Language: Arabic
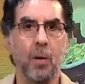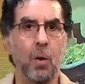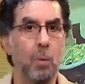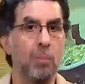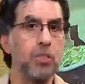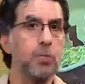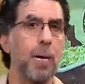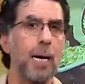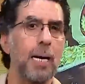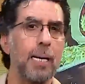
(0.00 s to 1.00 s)
ومفيش
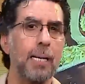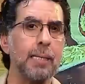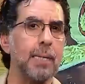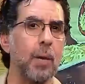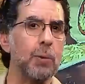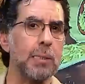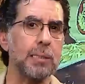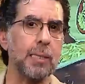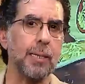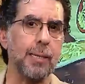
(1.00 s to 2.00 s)
معاه غير التعويذة
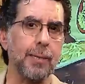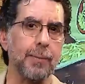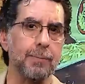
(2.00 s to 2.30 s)
السحرية